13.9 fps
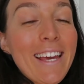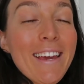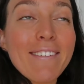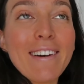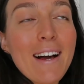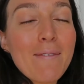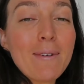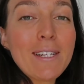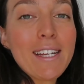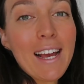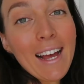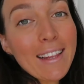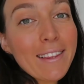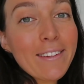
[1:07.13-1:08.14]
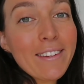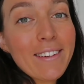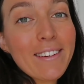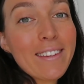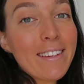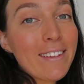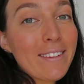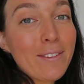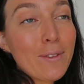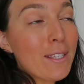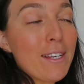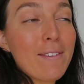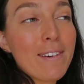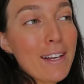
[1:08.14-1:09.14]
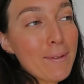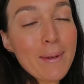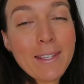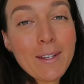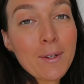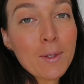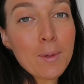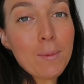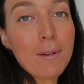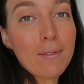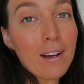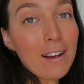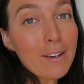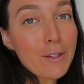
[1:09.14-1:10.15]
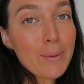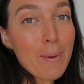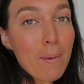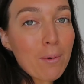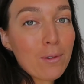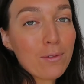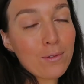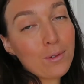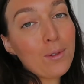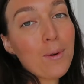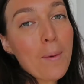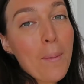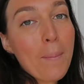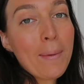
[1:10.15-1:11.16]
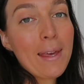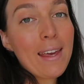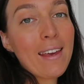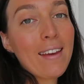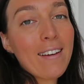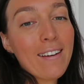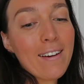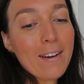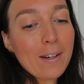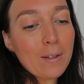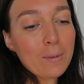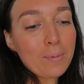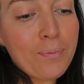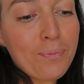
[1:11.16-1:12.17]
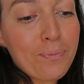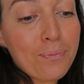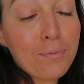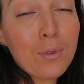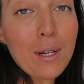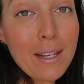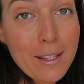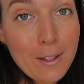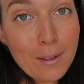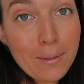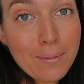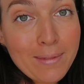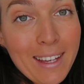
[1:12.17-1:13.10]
Et voilà, moi j'ai hâte de, ce qui va se passer en 2020. Je sais pas pour vous, mais euh, pour l'instant...